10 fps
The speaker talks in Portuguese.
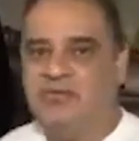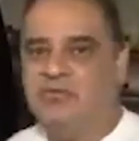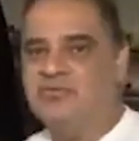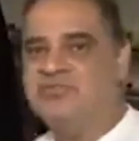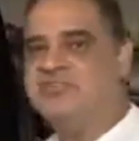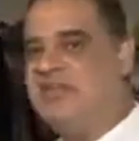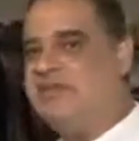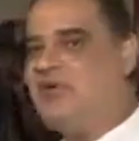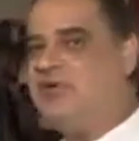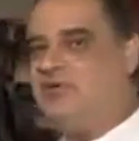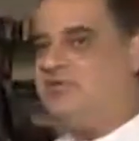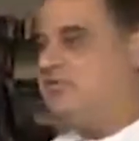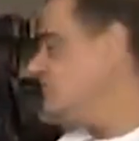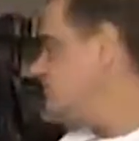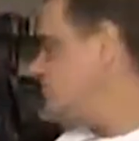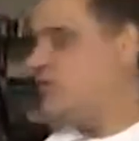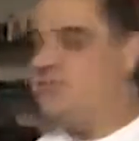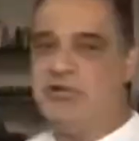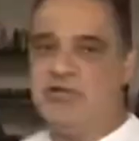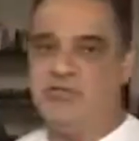do sistema de
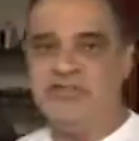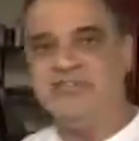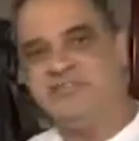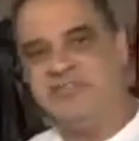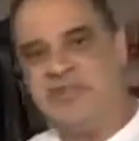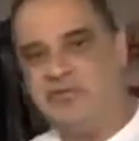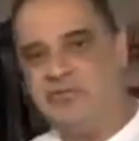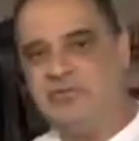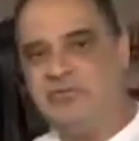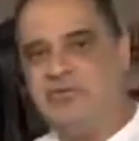trambulador desse veículo.